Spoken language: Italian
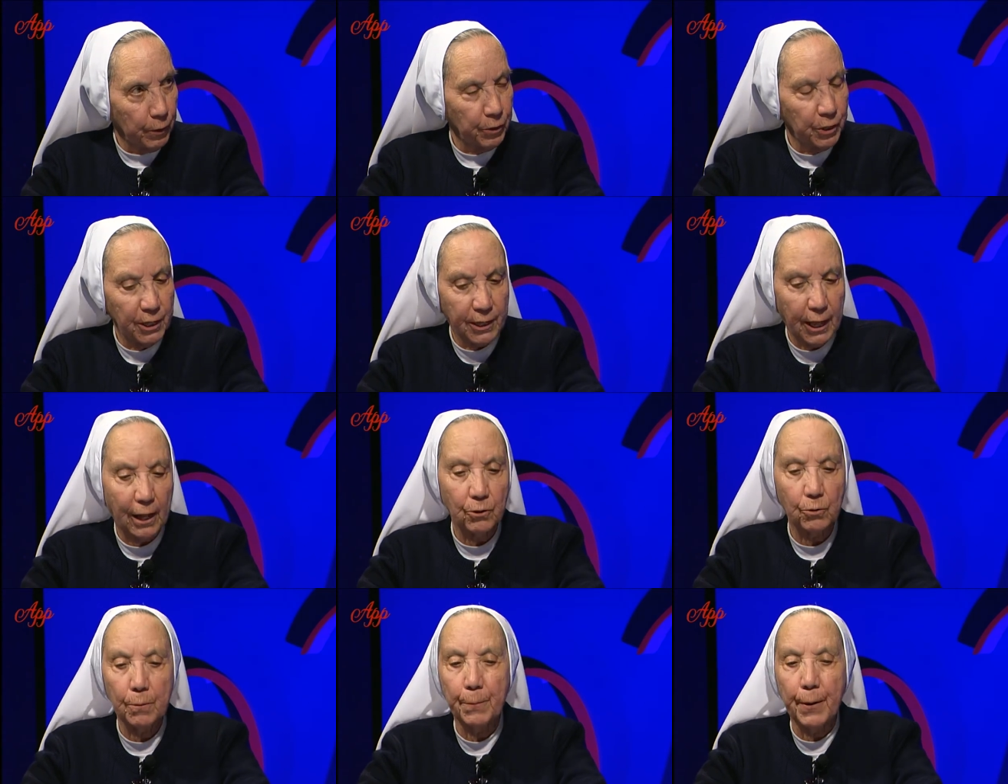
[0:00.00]
Ogni
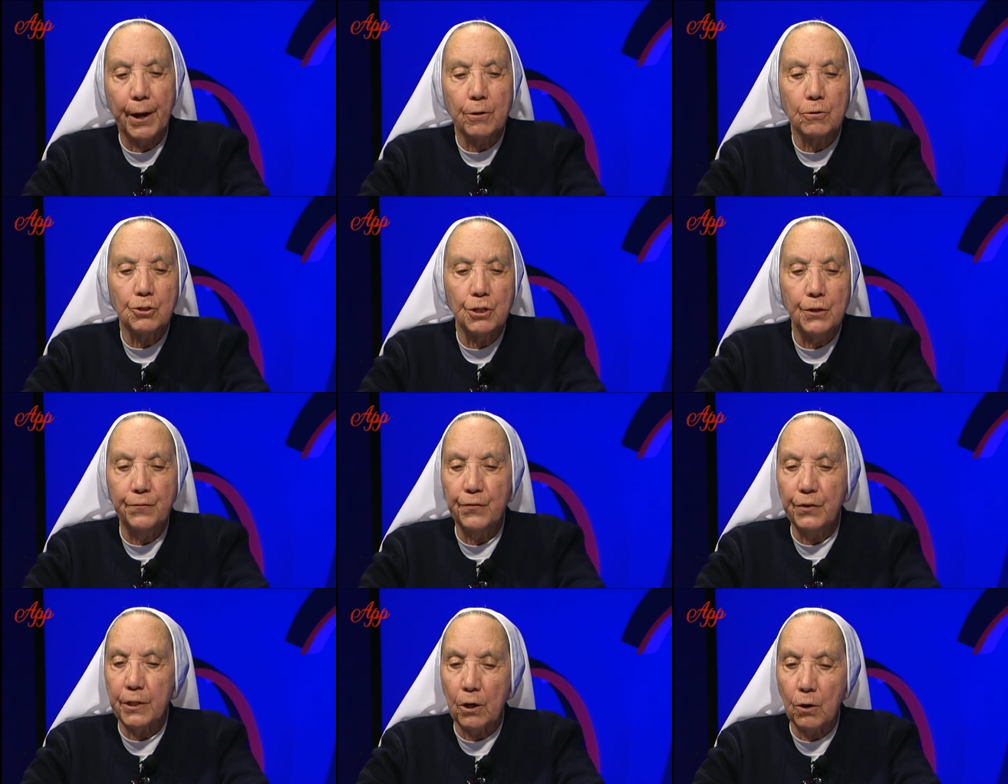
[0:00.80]
tanto i parroci
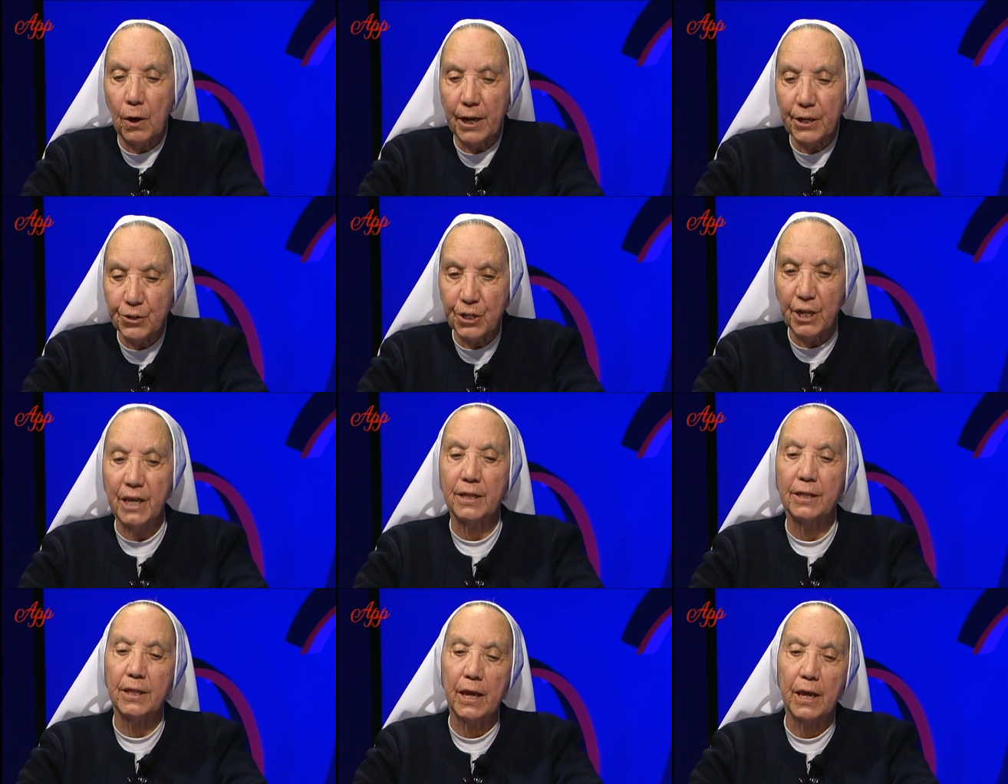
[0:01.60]
invitano la
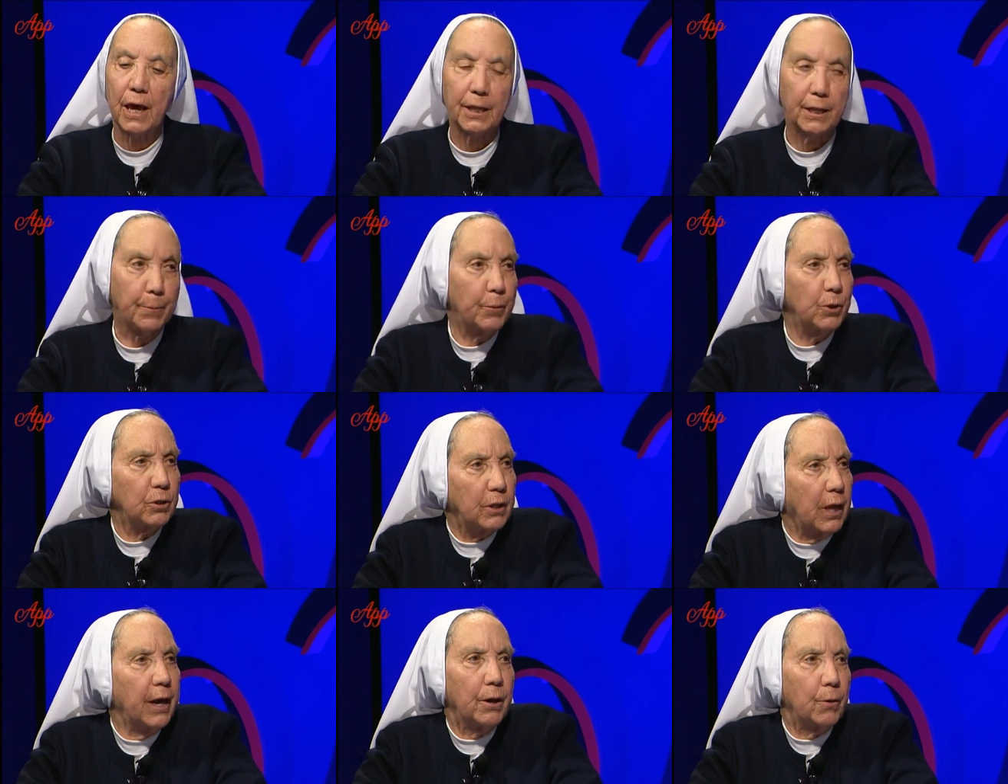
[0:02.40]
gente ad
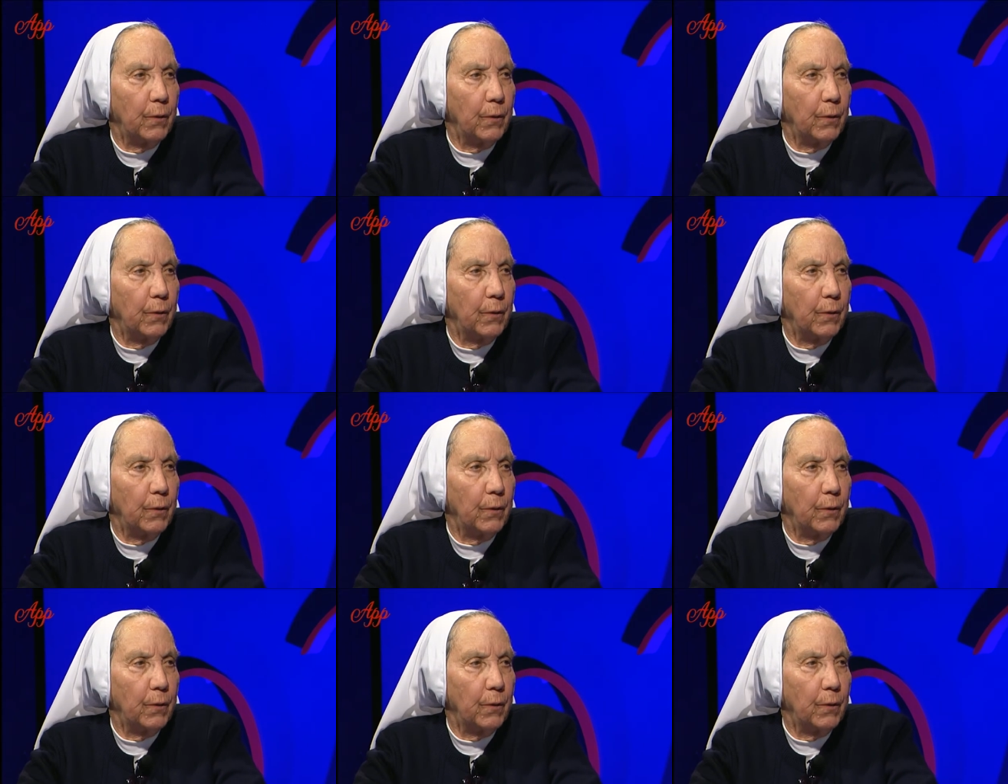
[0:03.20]
apportare